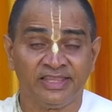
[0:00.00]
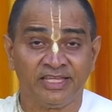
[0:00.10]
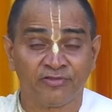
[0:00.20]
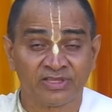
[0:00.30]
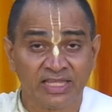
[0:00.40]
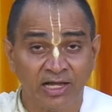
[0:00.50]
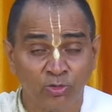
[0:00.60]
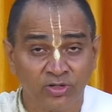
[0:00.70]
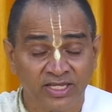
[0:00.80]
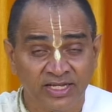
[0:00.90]

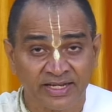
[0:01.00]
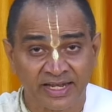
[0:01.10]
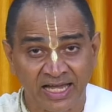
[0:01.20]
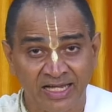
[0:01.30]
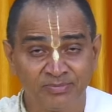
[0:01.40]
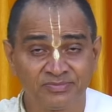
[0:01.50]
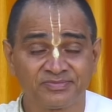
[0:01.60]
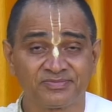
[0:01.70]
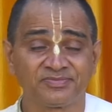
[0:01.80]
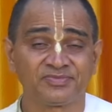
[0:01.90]
देवताओं के नाम
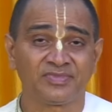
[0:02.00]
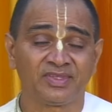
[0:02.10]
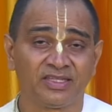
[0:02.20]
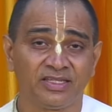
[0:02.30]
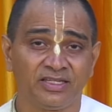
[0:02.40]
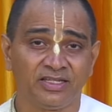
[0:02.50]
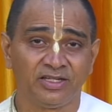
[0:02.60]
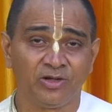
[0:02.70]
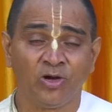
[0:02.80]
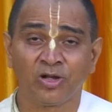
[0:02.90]

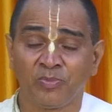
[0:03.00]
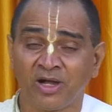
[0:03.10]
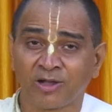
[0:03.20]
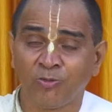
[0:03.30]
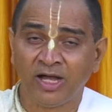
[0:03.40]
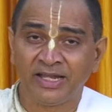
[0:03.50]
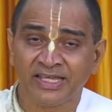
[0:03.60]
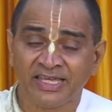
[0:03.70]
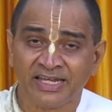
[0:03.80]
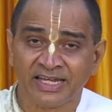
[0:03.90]
और भगवान
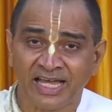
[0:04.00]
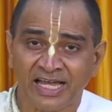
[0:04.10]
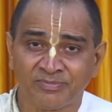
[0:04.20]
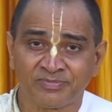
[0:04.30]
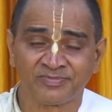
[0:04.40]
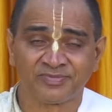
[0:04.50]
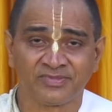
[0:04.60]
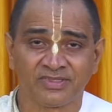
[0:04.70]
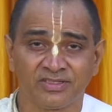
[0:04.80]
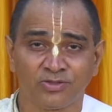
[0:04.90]
के नाम
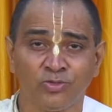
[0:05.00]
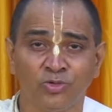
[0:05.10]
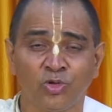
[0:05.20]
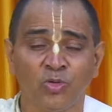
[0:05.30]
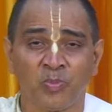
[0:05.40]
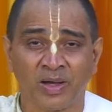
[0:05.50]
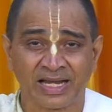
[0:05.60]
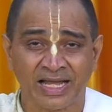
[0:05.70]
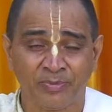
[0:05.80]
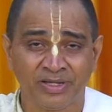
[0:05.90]
उनको
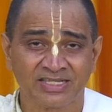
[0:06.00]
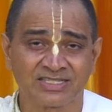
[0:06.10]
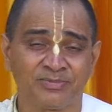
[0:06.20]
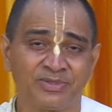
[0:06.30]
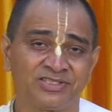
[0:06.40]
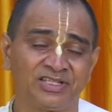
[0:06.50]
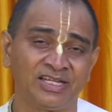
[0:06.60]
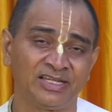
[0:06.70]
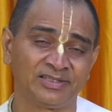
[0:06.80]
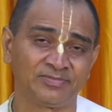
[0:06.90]
बराबर समझना